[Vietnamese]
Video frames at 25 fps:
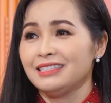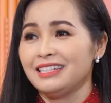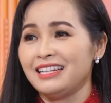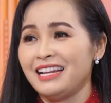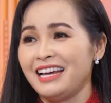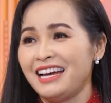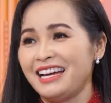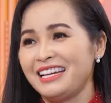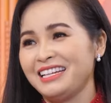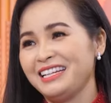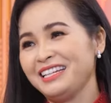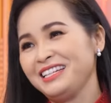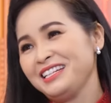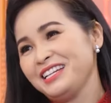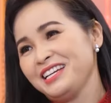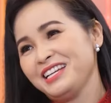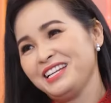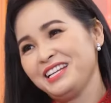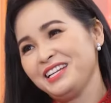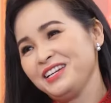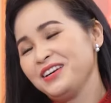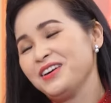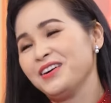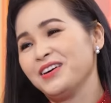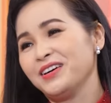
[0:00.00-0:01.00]
thế là anh ấy đến
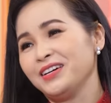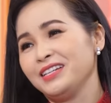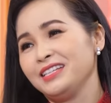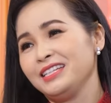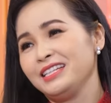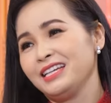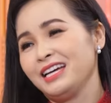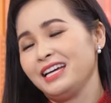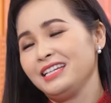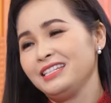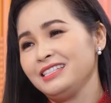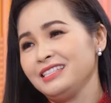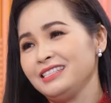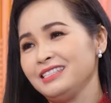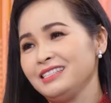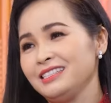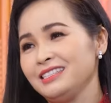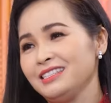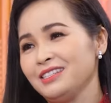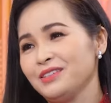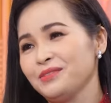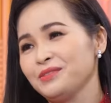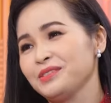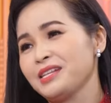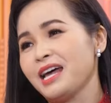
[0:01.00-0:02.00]
ấy hỏi thì
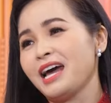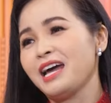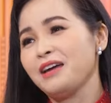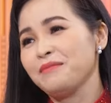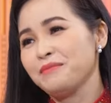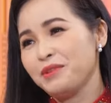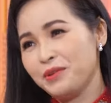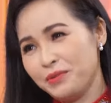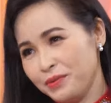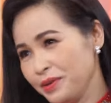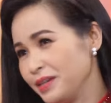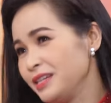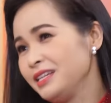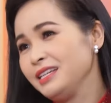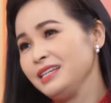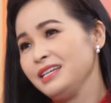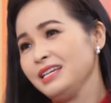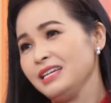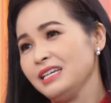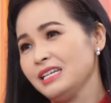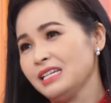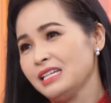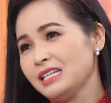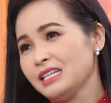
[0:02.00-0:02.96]
anh ông xã em đồng ý